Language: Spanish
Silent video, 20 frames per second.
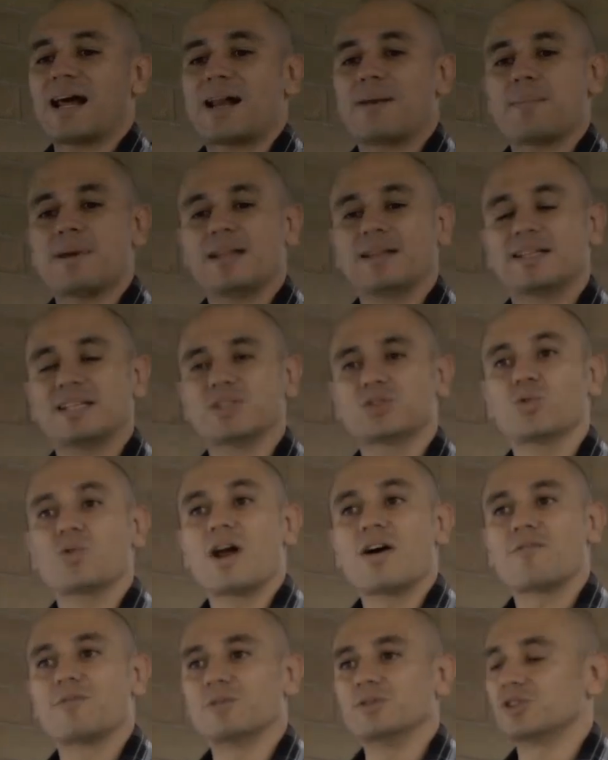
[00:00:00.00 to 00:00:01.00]
realmente es
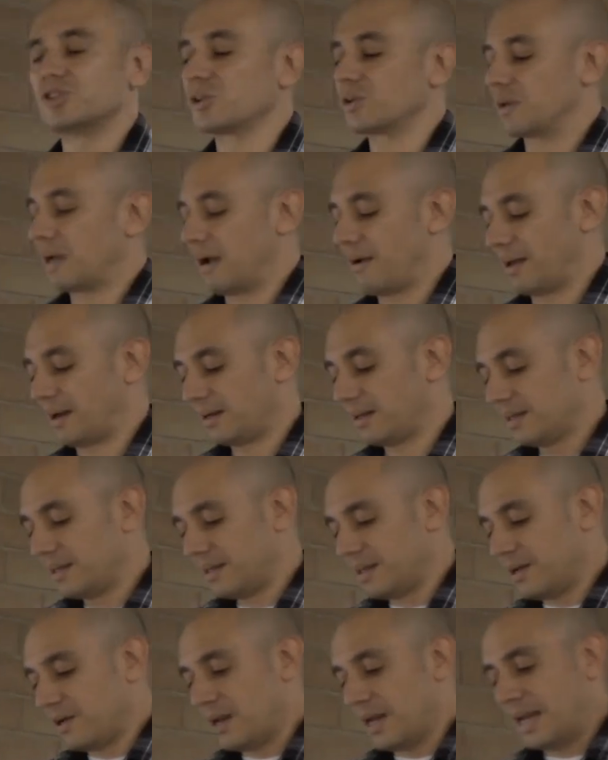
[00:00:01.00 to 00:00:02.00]
una función. A ver,
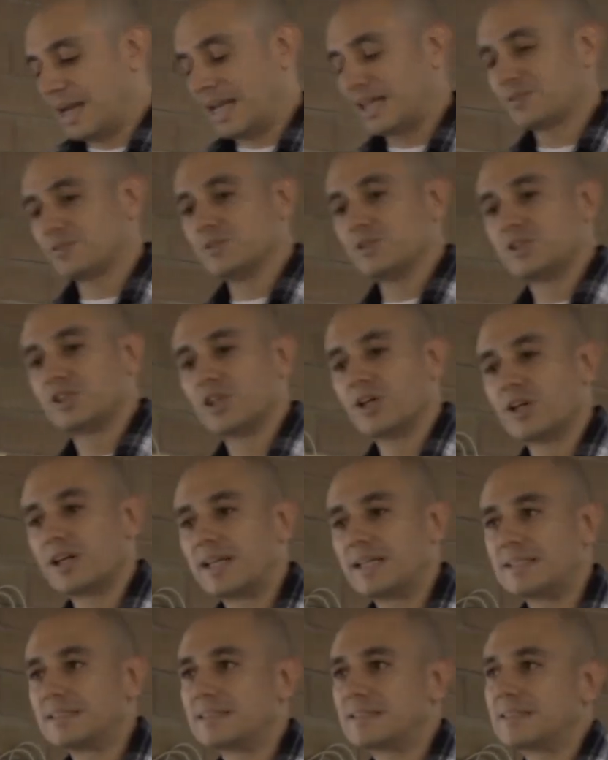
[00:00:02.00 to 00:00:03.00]
las
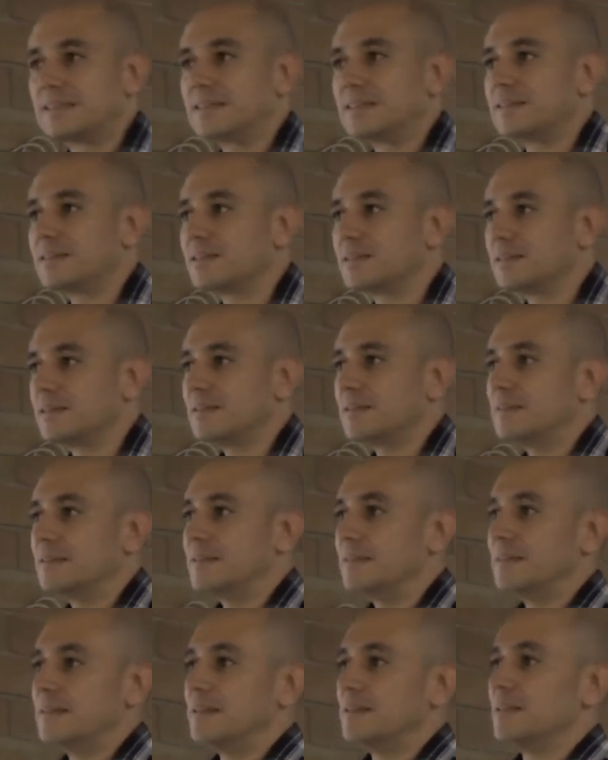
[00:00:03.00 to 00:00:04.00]
funciones
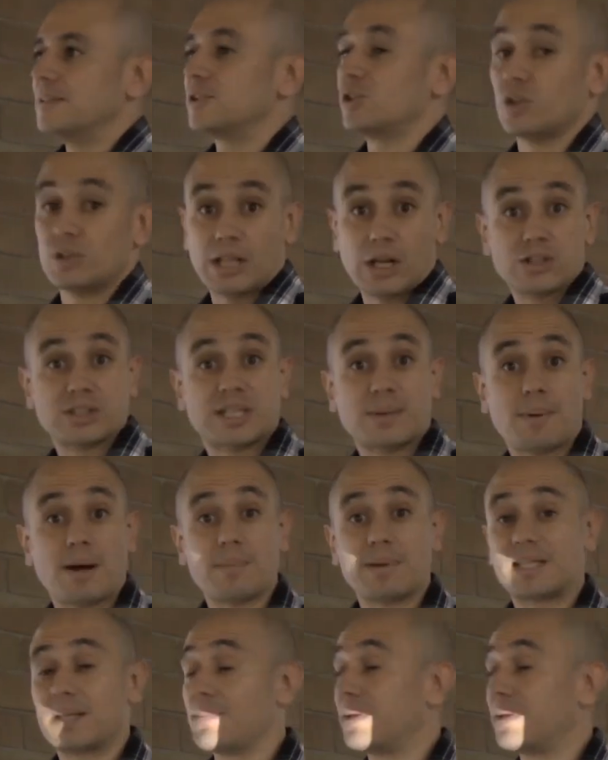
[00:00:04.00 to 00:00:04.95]
son de los temas de